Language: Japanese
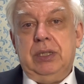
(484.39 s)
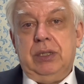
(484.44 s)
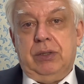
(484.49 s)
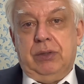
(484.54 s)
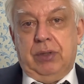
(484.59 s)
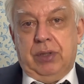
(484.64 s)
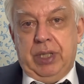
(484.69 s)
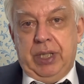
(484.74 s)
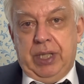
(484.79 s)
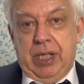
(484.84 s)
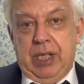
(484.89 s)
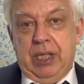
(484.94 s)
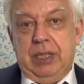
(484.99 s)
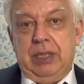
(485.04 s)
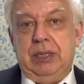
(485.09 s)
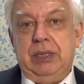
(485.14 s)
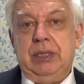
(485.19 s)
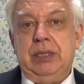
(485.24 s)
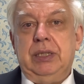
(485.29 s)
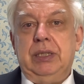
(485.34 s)
これが
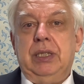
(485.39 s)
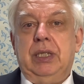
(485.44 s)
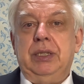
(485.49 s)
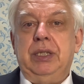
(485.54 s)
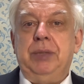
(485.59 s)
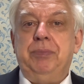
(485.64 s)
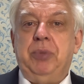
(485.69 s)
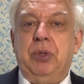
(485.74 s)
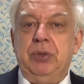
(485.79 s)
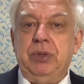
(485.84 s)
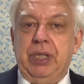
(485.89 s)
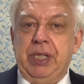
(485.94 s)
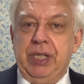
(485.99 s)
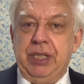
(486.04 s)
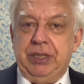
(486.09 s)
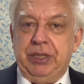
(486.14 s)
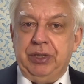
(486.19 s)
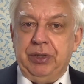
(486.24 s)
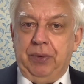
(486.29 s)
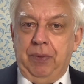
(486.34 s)
日本の
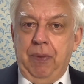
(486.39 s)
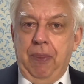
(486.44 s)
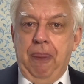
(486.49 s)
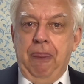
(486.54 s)
必要。